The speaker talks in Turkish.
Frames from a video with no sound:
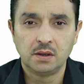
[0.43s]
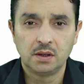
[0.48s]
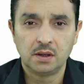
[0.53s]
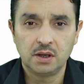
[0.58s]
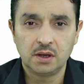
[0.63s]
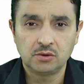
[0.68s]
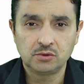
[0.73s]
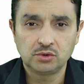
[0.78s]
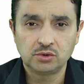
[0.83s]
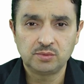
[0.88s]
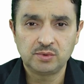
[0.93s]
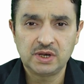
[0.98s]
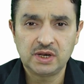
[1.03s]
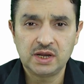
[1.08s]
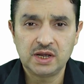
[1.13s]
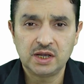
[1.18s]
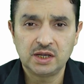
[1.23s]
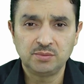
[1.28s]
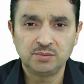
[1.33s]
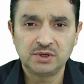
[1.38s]
Euzu
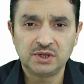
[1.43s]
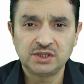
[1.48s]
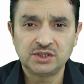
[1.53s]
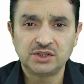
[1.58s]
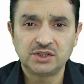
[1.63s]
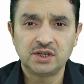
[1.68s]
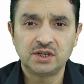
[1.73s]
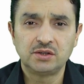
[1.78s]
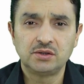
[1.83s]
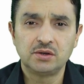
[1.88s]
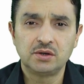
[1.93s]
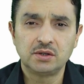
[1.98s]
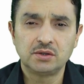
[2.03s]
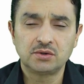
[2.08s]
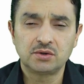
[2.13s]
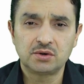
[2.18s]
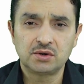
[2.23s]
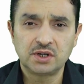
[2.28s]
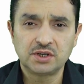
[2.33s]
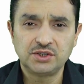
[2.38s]
billahi
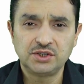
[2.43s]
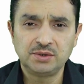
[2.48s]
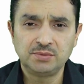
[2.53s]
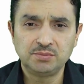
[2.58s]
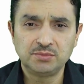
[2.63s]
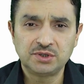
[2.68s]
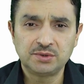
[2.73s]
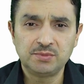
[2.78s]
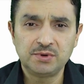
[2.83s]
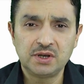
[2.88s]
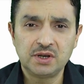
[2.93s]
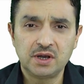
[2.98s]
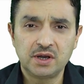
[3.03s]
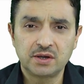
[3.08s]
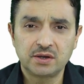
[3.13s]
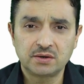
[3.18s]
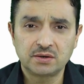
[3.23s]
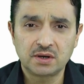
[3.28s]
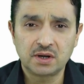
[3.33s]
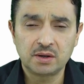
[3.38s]
mineşşeytanirracim.
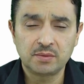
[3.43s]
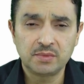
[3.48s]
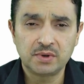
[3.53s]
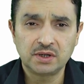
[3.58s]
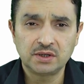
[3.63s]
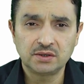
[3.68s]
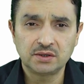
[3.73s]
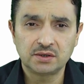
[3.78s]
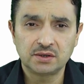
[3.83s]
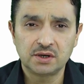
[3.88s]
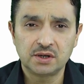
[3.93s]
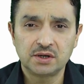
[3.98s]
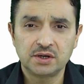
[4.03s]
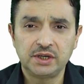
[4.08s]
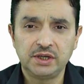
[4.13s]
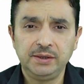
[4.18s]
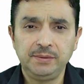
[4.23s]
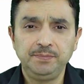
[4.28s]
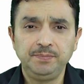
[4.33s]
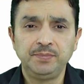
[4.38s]

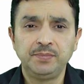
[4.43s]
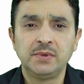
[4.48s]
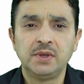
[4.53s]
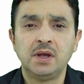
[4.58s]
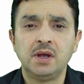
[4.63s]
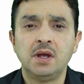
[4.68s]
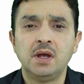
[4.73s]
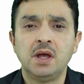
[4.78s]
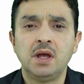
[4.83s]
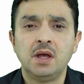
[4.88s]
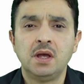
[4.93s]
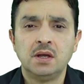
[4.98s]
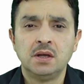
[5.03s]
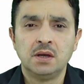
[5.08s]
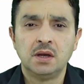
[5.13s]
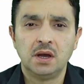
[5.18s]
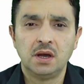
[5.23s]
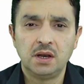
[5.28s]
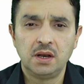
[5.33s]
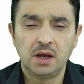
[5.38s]
Bismillahirrahmanirrahim.
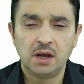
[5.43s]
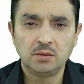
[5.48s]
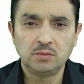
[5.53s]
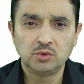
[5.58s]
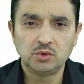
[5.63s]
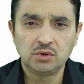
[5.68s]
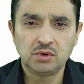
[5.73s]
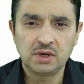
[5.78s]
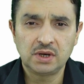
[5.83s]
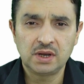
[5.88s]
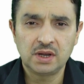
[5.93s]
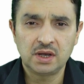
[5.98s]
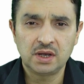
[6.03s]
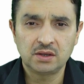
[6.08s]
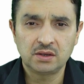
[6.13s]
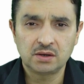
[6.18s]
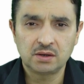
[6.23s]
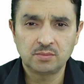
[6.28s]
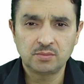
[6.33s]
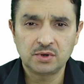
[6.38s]

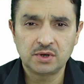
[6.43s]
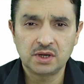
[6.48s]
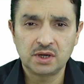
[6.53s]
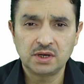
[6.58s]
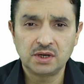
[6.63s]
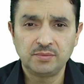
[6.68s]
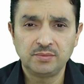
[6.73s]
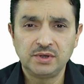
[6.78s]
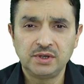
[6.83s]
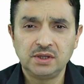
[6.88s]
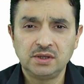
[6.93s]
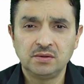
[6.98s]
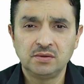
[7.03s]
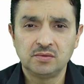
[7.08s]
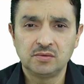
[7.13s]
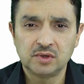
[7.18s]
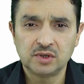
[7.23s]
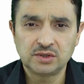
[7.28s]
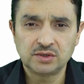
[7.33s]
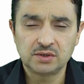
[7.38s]
Elhamdülillahi rabbil alamin
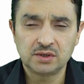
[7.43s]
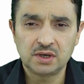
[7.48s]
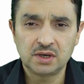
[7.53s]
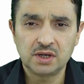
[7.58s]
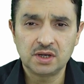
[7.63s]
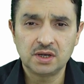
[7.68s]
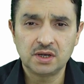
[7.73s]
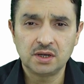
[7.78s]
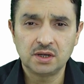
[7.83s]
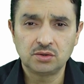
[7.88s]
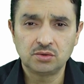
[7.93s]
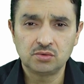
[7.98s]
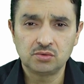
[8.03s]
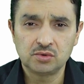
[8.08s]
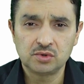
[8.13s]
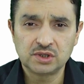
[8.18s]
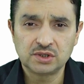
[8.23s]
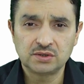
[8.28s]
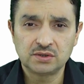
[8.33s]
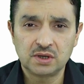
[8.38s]
ve
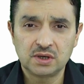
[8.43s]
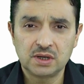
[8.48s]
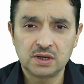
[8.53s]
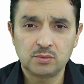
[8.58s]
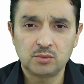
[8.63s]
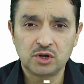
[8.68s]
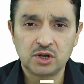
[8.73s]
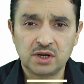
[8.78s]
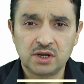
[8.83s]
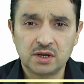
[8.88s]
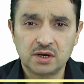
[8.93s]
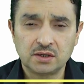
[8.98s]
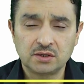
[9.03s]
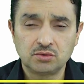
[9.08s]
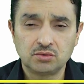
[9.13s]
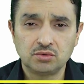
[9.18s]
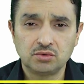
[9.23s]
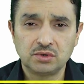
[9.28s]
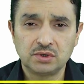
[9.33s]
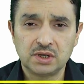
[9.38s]
salatu vesselam ala
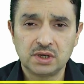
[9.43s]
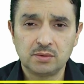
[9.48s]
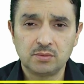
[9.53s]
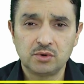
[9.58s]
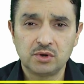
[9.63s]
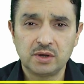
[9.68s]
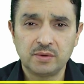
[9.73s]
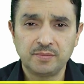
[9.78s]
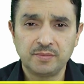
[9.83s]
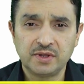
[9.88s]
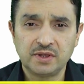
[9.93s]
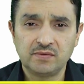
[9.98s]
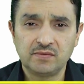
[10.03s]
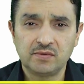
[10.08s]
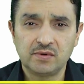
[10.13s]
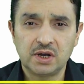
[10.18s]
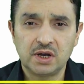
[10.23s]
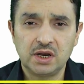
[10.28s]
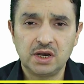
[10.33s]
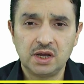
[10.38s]
resulina Muhammedin
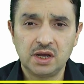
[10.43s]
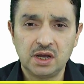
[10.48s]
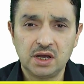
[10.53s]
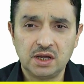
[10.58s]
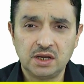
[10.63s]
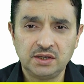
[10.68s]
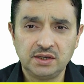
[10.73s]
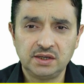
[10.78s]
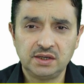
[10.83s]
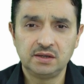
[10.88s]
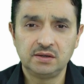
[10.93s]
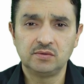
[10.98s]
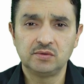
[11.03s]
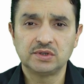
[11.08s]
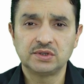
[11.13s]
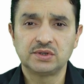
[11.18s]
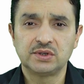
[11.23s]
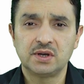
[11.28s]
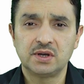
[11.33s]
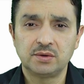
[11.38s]
ve ala alihi ve
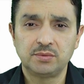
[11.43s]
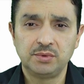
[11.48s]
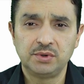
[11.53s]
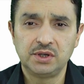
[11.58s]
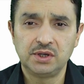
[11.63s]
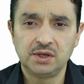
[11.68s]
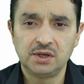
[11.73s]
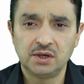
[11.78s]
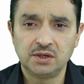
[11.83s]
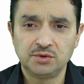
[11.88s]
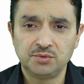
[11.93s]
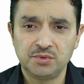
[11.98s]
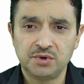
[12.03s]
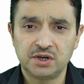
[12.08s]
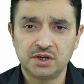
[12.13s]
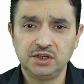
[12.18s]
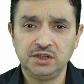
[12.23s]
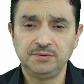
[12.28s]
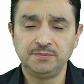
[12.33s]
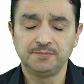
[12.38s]
sahbihi
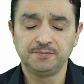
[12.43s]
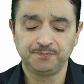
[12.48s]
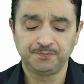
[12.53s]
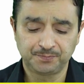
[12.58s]
ecmaîn.